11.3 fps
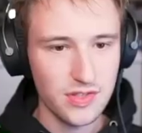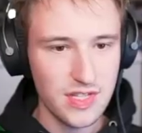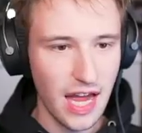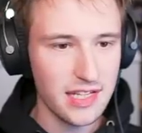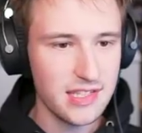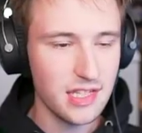Das ist
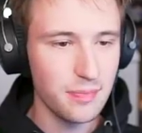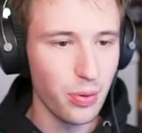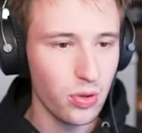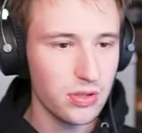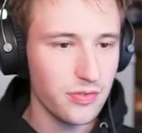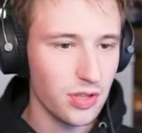der einzige
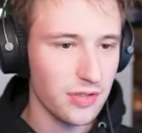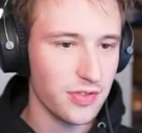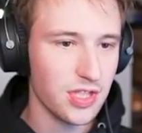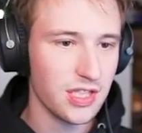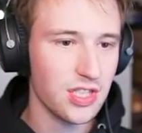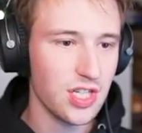Punkt, wo eine
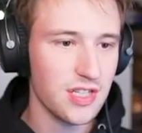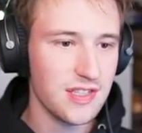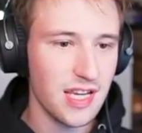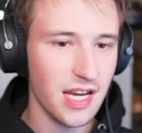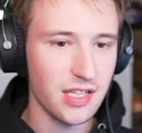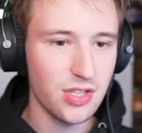versteckte Chest
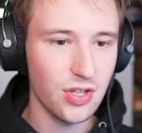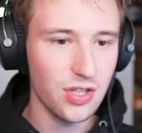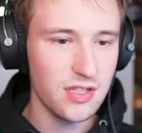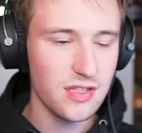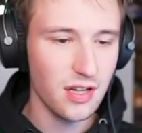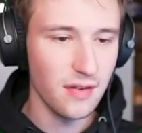sein
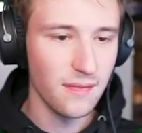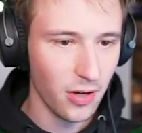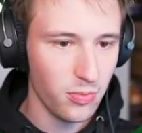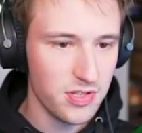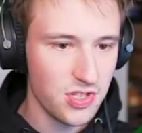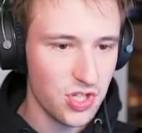könnte. Da
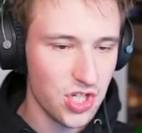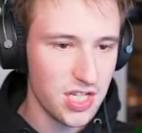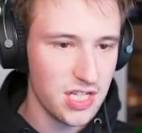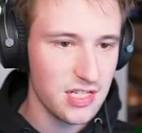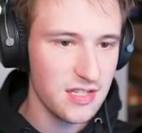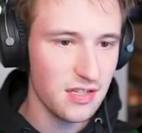oben ist ein Schild.